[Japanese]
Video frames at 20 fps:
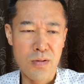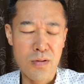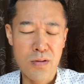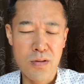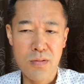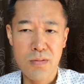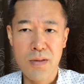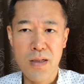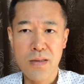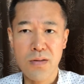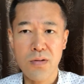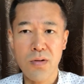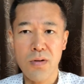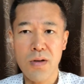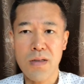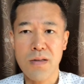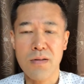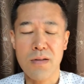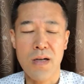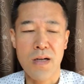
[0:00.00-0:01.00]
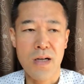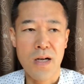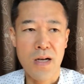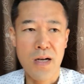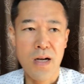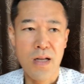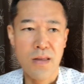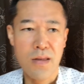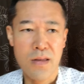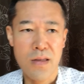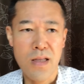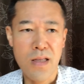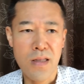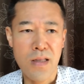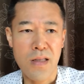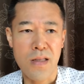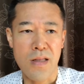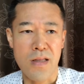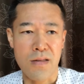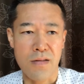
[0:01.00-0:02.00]
う自分がストレスがかかって
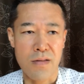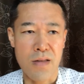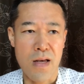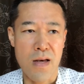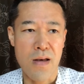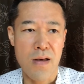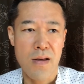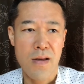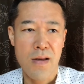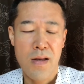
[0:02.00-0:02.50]
てですね